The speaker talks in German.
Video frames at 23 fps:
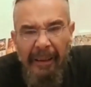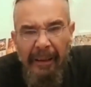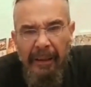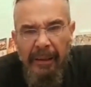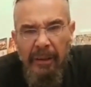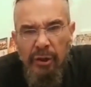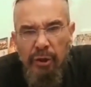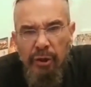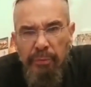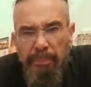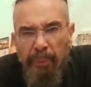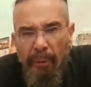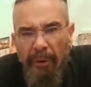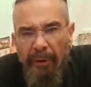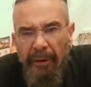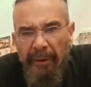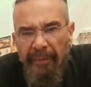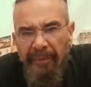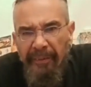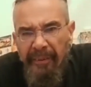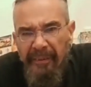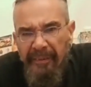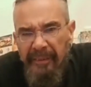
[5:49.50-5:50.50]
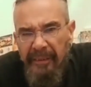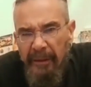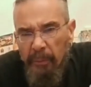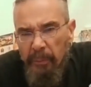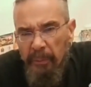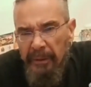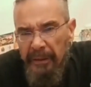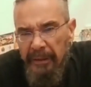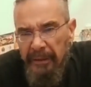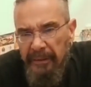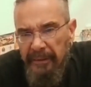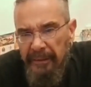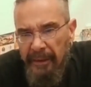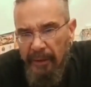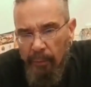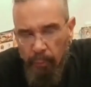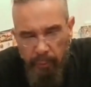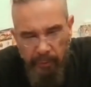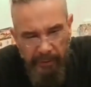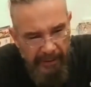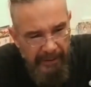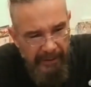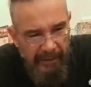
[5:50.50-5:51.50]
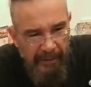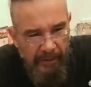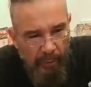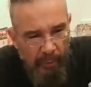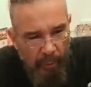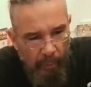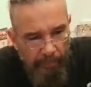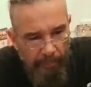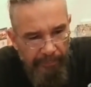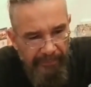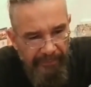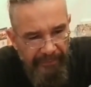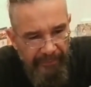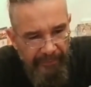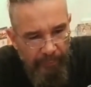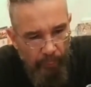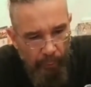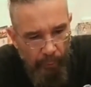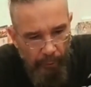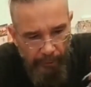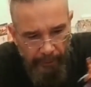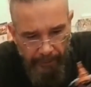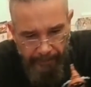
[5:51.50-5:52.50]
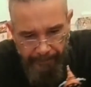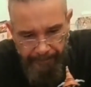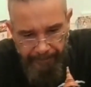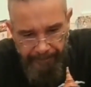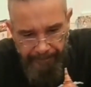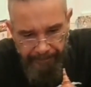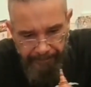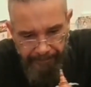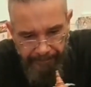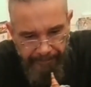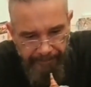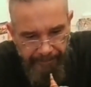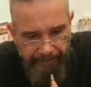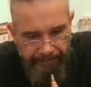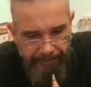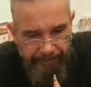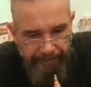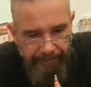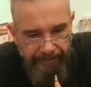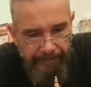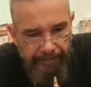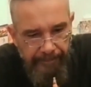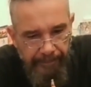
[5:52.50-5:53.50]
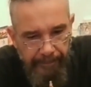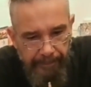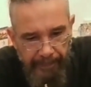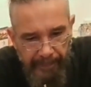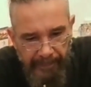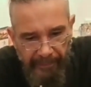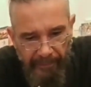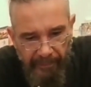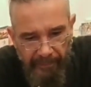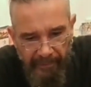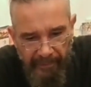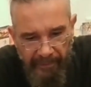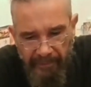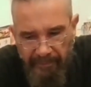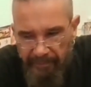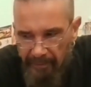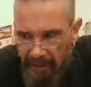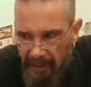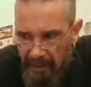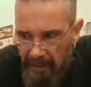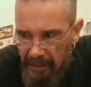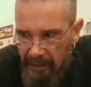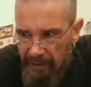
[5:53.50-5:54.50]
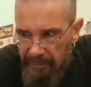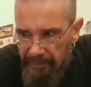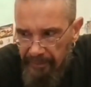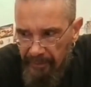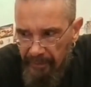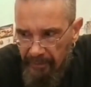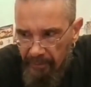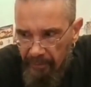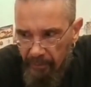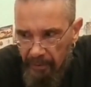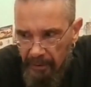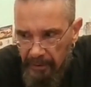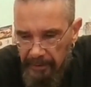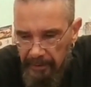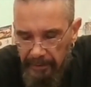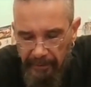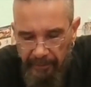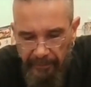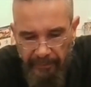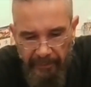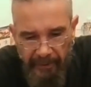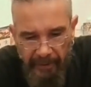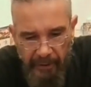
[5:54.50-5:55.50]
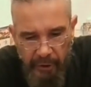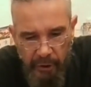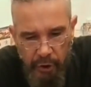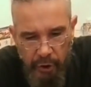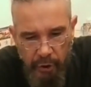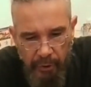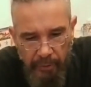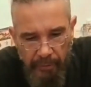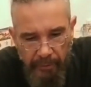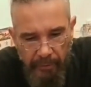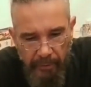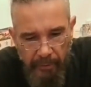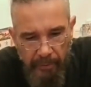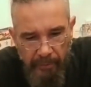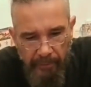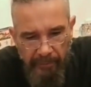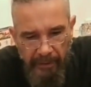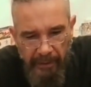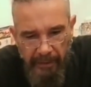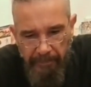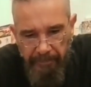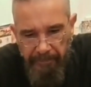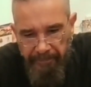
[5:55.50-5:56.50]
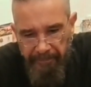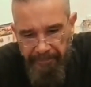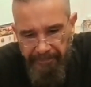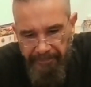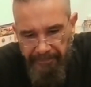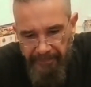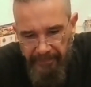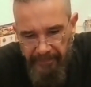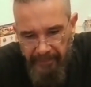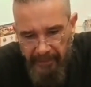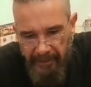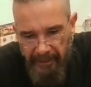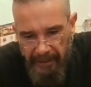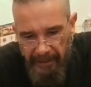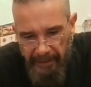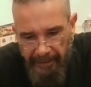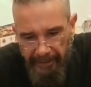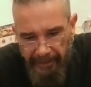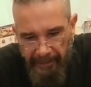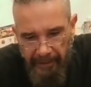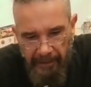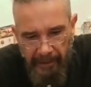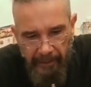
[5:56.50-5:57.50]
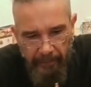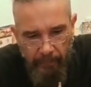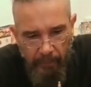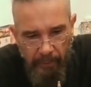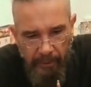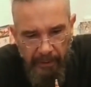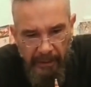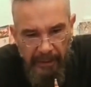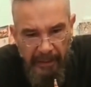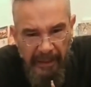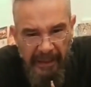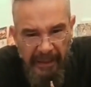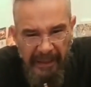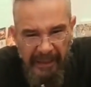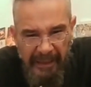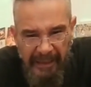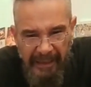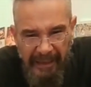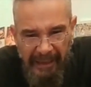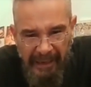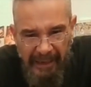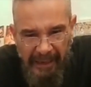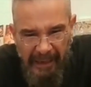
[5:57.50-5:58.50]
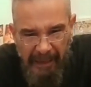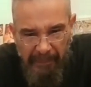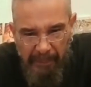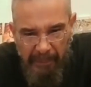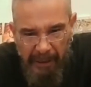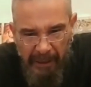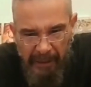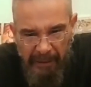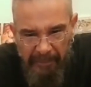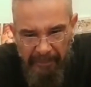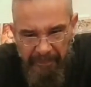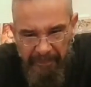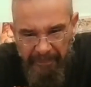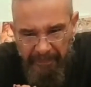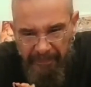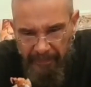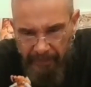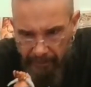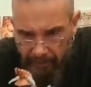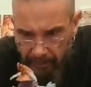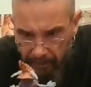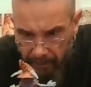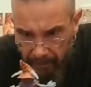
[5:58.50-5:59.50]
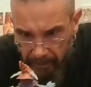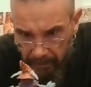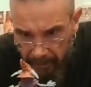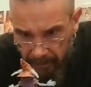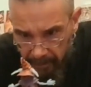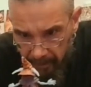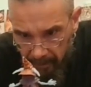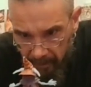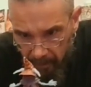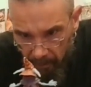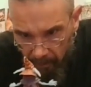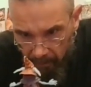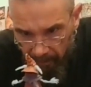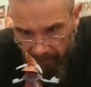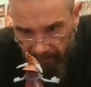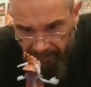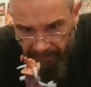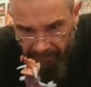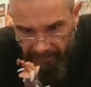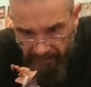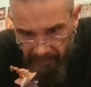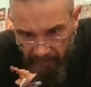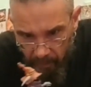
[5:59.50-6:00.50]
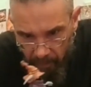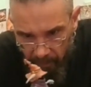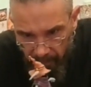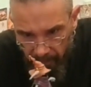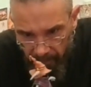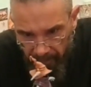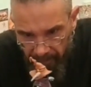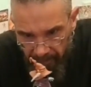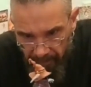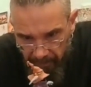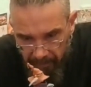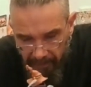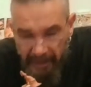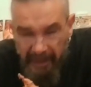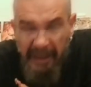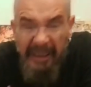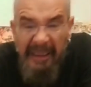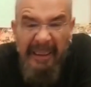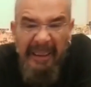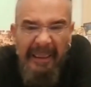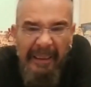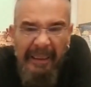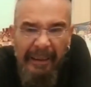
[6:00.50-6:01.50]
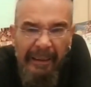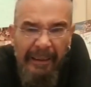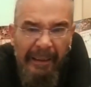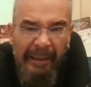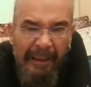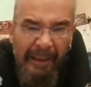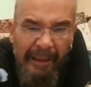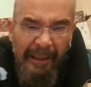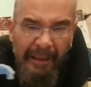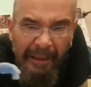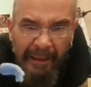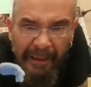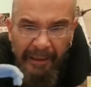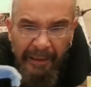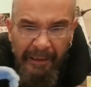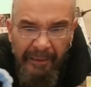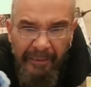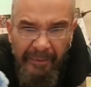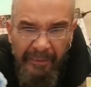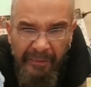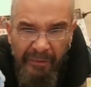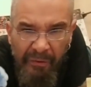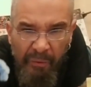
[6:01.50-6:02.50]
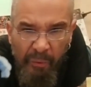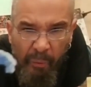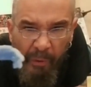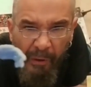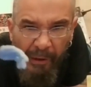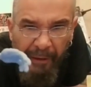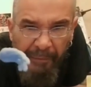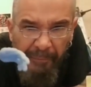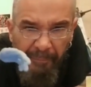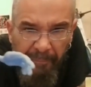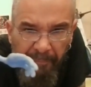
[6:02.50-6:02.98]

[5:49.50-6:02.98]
Spoiler ist es, glaube ich, nicht. Der Gute kommt zurück. Beziehungsweise war es nicht sogar in der Serie schon irgendwie. Keine Ahnung. Aber gucken wir uns die Figur trotzdem mal so an.